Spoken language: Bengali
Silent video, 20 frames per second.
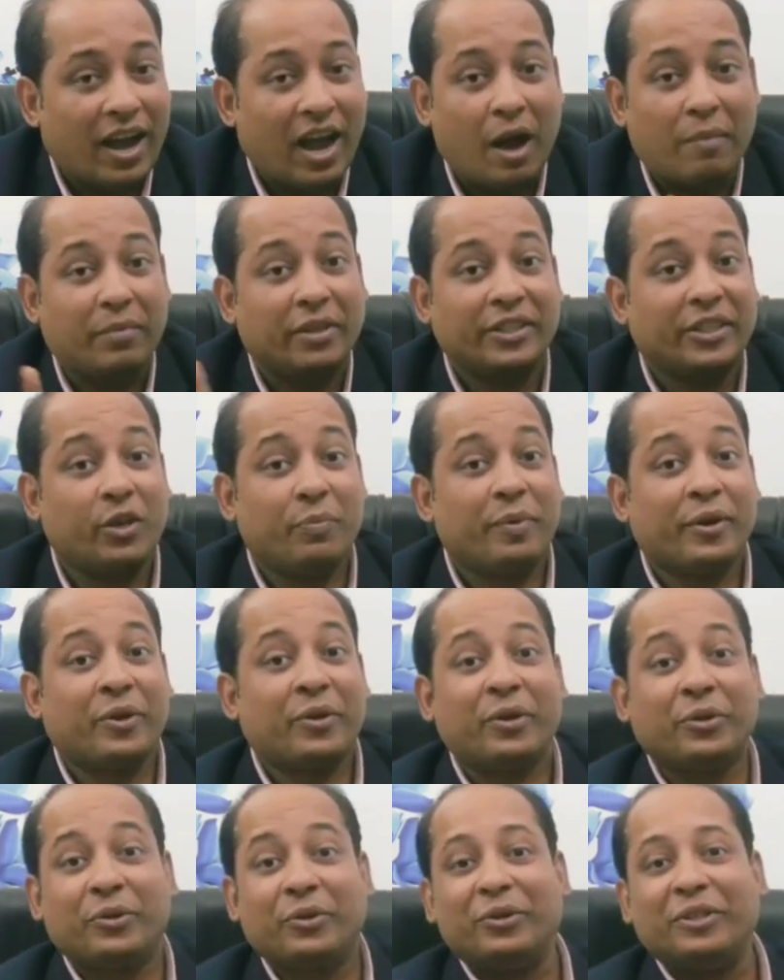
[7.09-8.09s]
আমরা নিরপেক্ষ
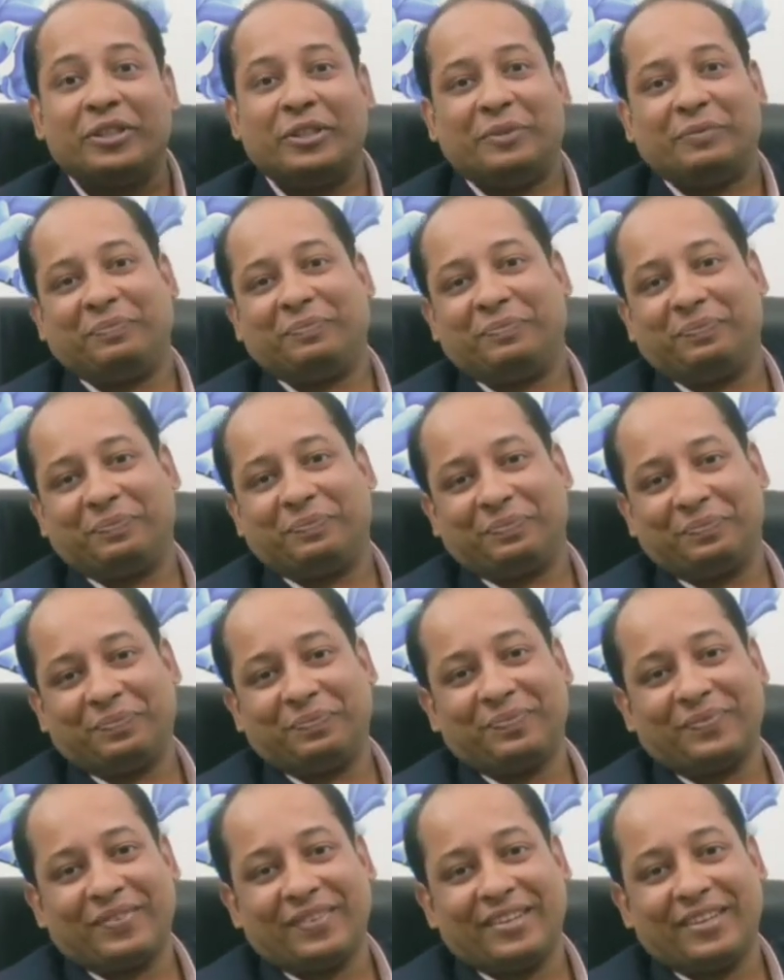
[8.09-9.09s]
নই
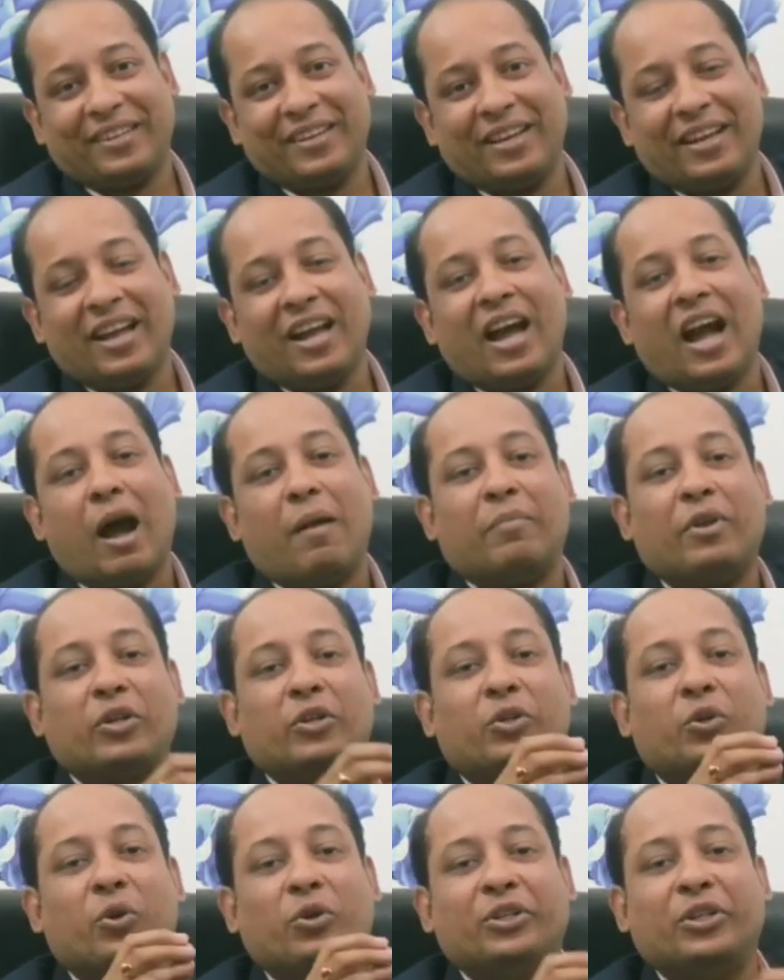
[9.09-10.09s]
আমরা
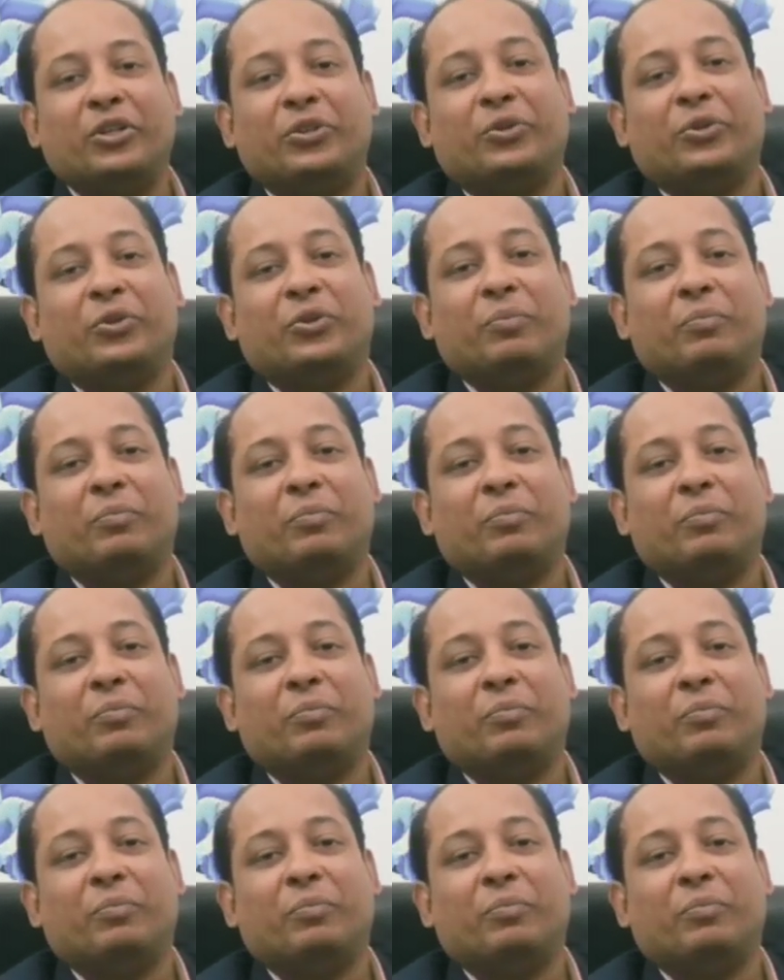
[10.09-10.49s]
শোষিত